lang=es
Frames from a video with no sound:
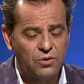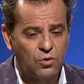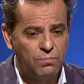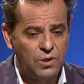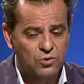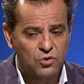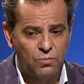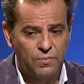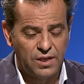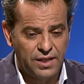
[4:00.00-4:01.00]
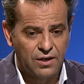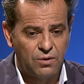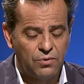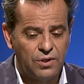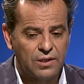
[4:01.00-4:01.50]
año 2008-2010
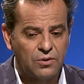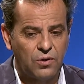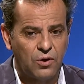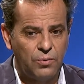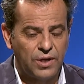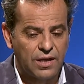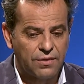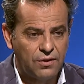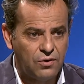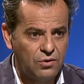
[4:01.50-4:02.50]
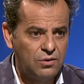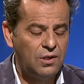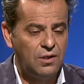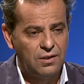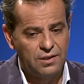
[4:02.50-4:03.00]
como director de comunicación,
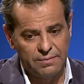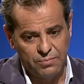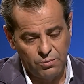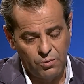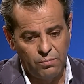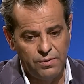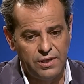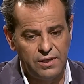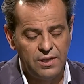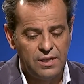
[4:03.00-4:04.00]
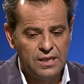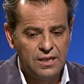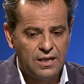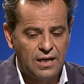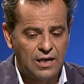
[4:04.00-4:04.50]
después volví
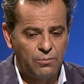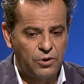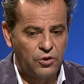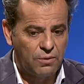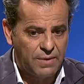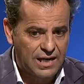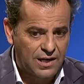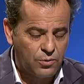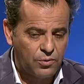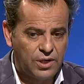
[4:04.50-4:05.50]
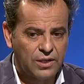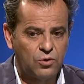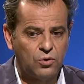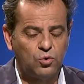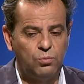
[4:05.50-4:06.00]
a la opinión de Málaga como
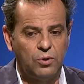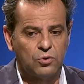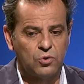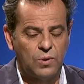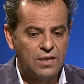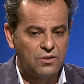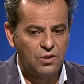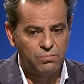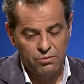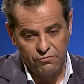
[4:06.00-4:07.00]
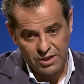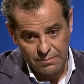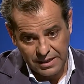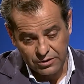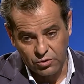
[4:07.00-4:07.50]
director, estuve ocho años, después me fui
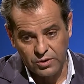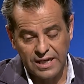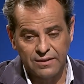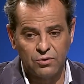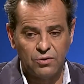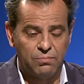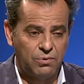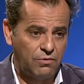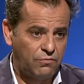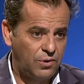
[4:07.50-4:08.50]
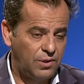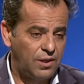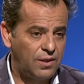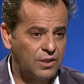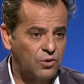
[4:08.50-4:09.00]
al patronato, después me fui
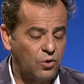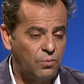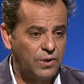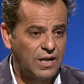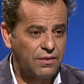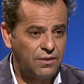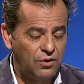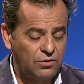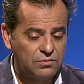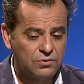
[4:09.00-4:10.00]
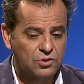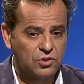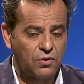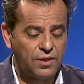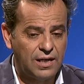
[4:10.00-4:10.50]
de director de comunicación
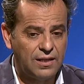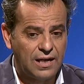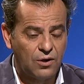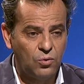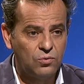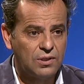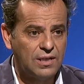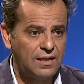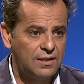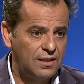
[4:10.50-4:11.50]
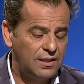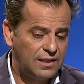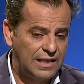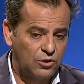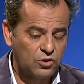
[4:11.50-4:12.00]
social de la Junta
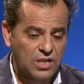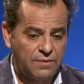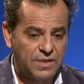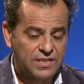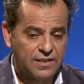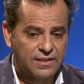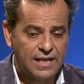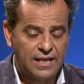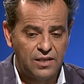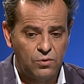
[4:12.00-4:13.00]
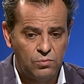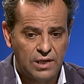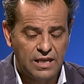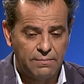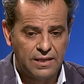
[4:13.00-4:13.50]
y a los seis meses de estar allí,
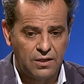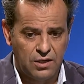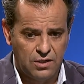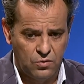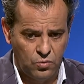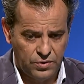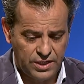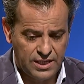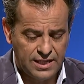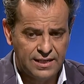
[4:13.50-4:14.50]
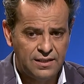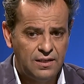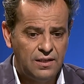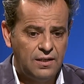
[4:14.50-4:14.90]
una llamada un día